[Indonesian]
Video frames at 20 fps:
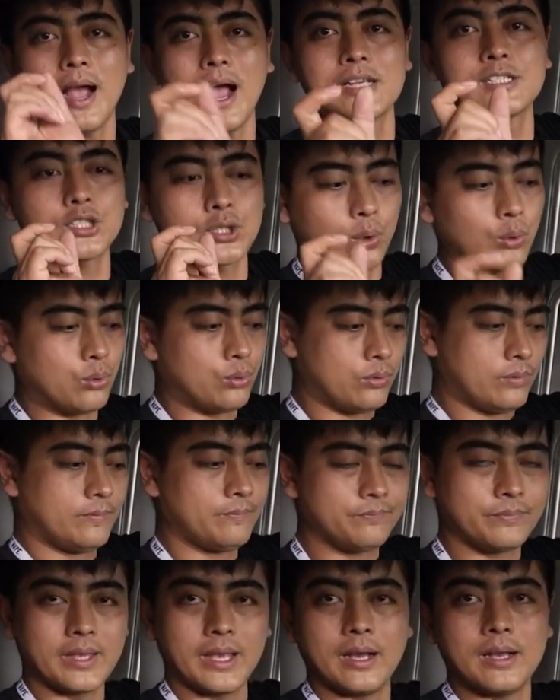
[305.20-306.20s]
Astro
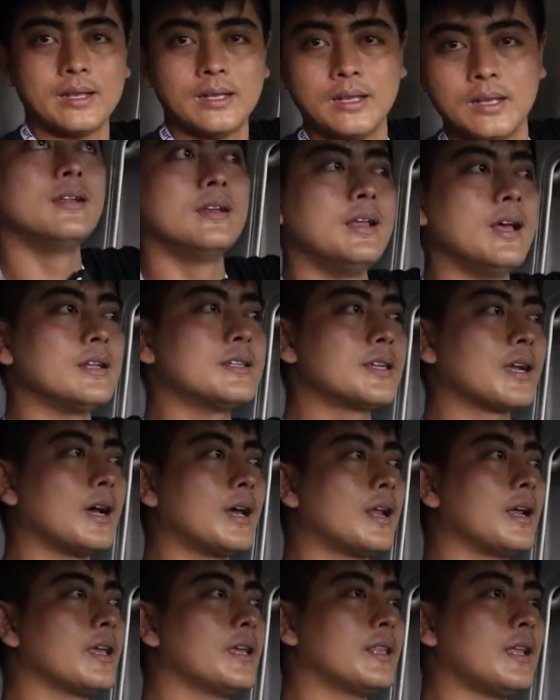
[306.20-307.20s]
ya. Dan
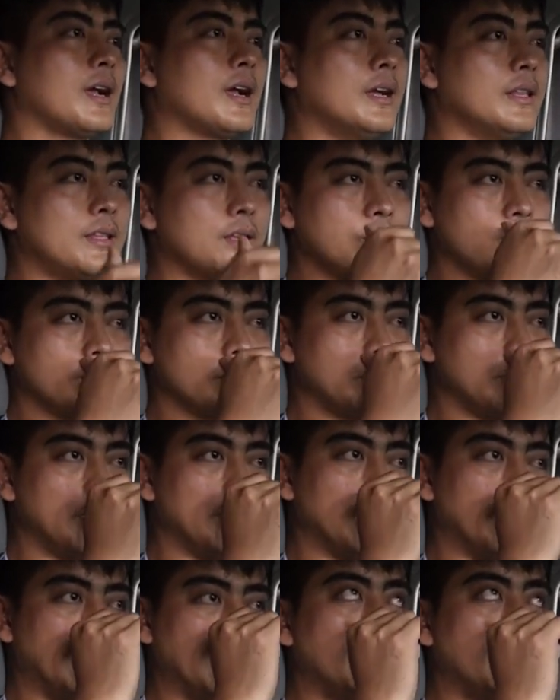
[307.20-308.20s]
sekarang kita ganti kursinya.